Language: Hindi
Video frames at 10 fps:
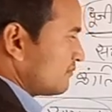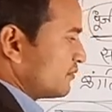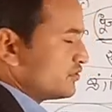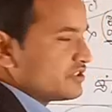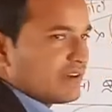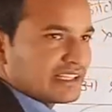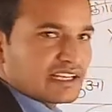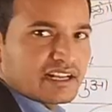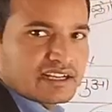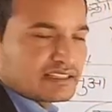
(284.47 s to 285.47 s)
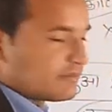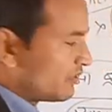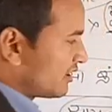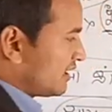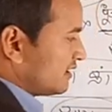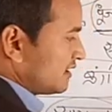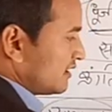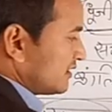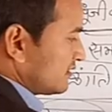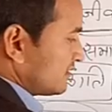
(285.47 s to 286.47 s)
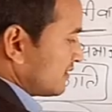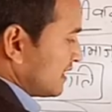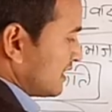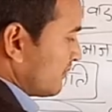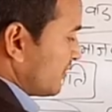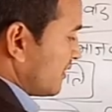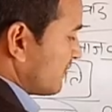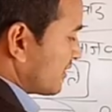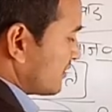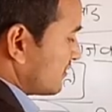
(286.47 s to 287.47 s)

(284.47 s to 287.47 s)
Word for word: पूंजीवाद अगर खत्म होगा खत्म होने पर